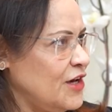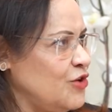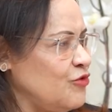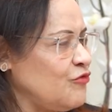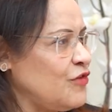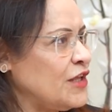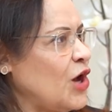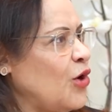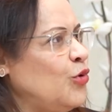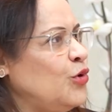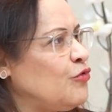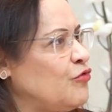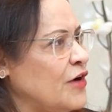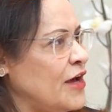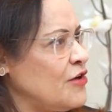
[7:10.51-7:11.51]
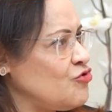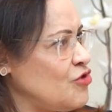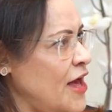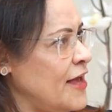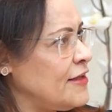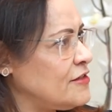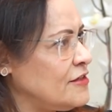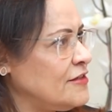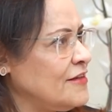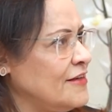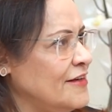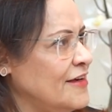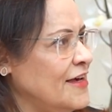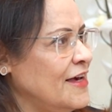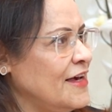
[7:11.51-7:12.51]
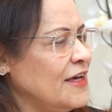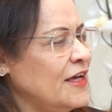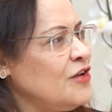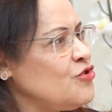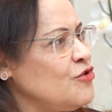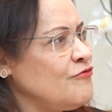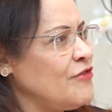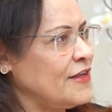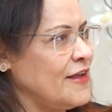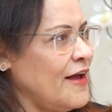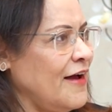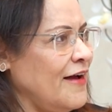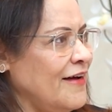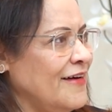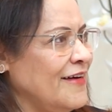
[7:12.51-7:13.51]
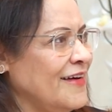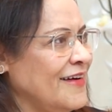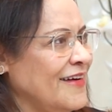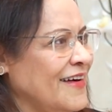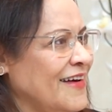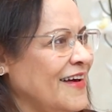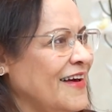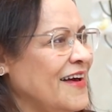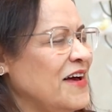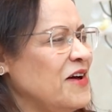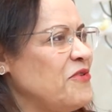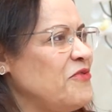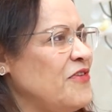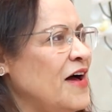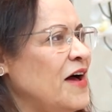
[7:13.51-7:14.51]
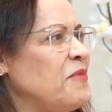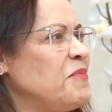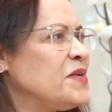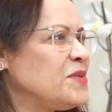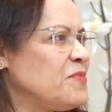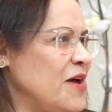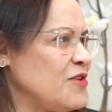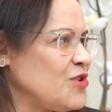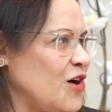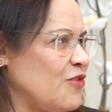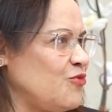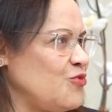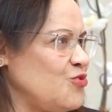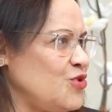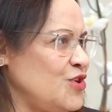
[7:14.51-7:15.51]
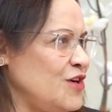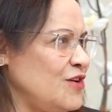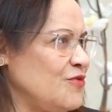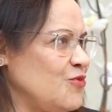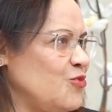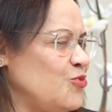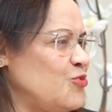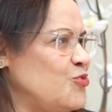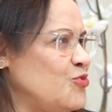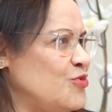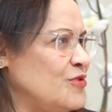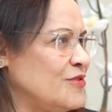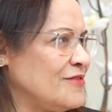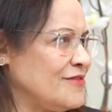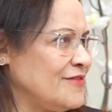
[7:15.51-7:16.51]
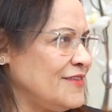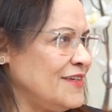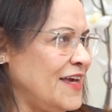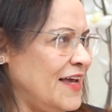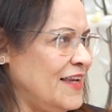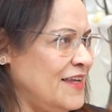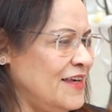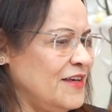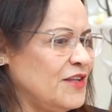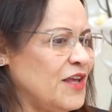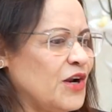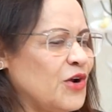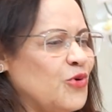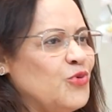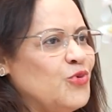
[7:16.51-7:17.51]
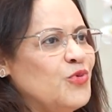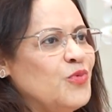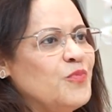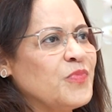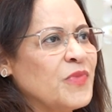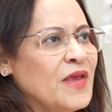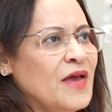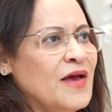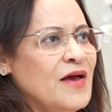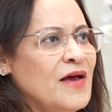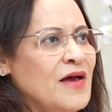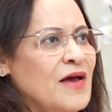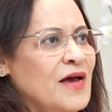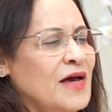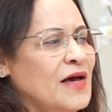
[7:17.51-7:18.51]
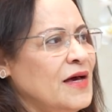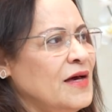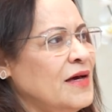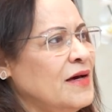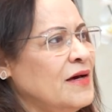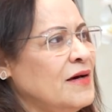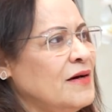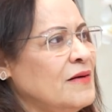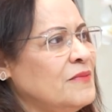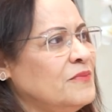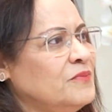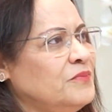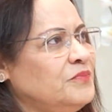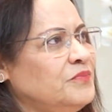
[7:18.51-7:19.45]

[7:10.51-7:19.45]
انفتحوا الفراشات كل شيء انفتح فبس ما شافوا شيء ويعني تركوا آه،